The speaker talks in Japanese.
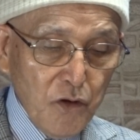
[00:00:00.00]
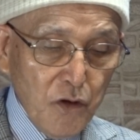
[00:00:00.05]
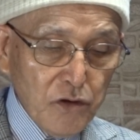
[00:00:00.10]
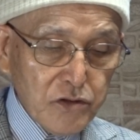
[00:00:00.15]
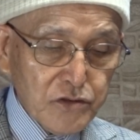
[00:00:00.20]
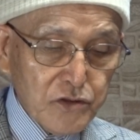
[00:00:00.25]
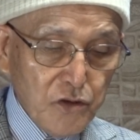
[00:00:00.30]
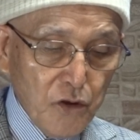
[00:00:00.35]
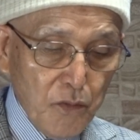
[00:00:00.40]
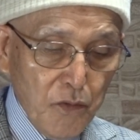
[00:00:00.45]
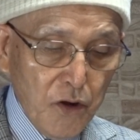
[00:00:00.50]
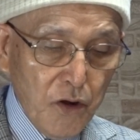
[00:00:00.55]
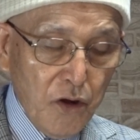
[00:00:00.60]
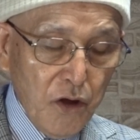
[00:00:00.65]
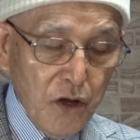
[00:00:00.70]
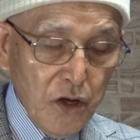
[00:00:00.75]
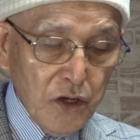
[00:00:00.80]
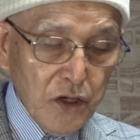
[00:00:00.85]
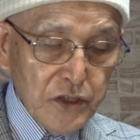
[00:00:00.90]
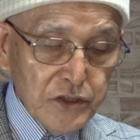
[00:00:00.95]
億個も
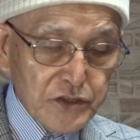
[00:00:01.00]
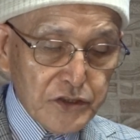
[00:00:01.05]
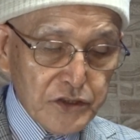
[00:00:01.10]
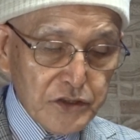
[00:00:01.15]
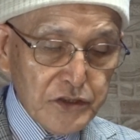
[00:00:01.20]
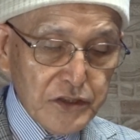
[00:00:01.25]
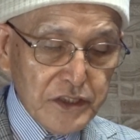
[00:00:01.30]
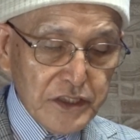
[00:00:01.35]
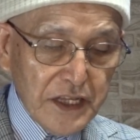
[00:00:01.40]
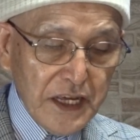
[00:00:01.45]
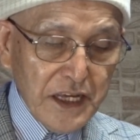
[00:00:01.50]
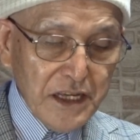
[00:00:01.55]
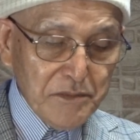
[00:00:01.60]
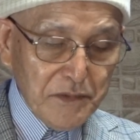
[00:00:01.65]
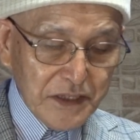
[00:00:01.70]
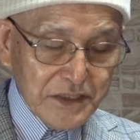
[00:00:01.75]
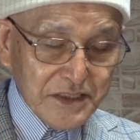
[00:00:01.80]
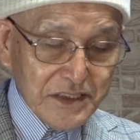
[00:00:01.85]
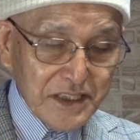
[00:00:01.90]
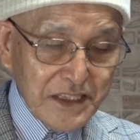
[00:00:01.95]
住んでい
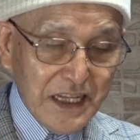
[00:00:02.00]
ます。